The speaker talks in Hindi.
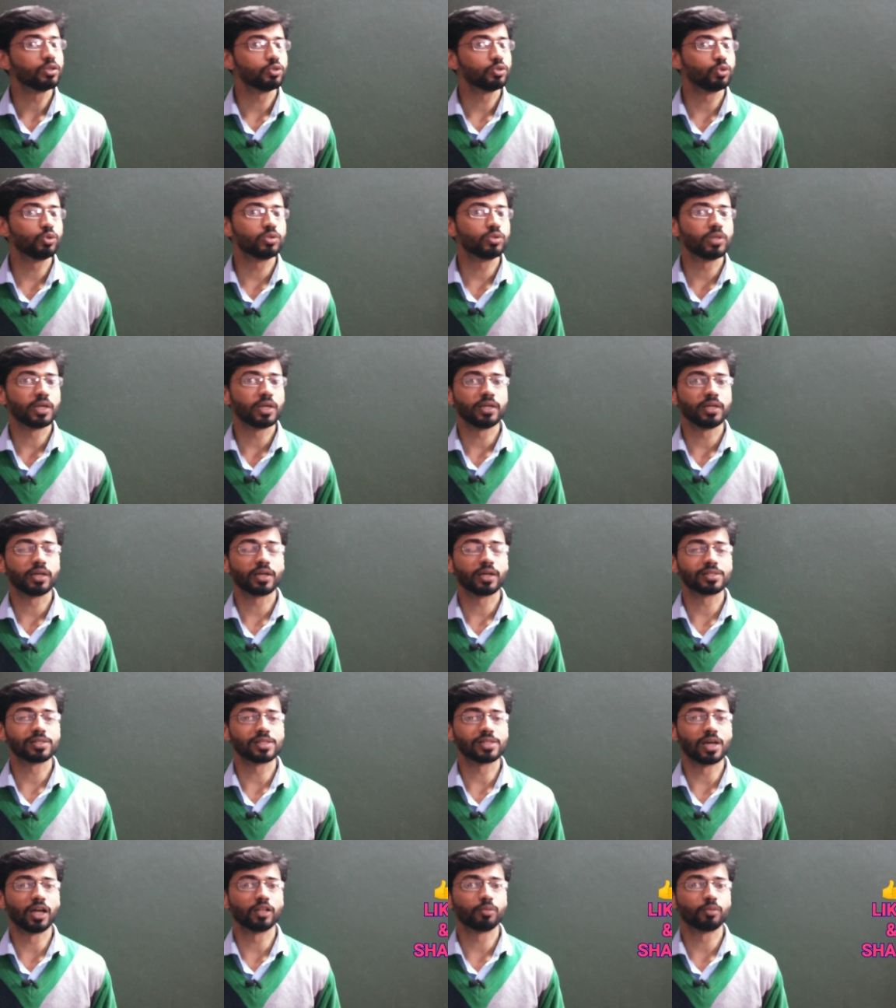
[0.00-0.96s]
जुड़
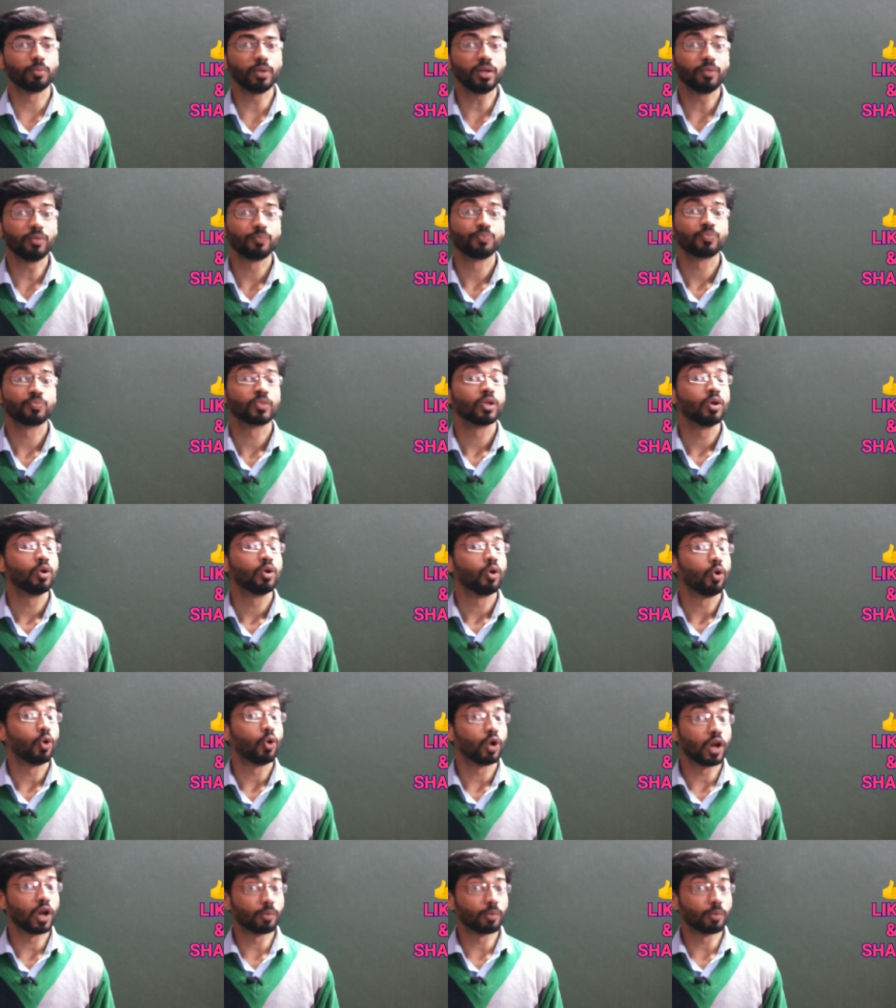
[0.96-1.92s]
जाइएगा साथ में और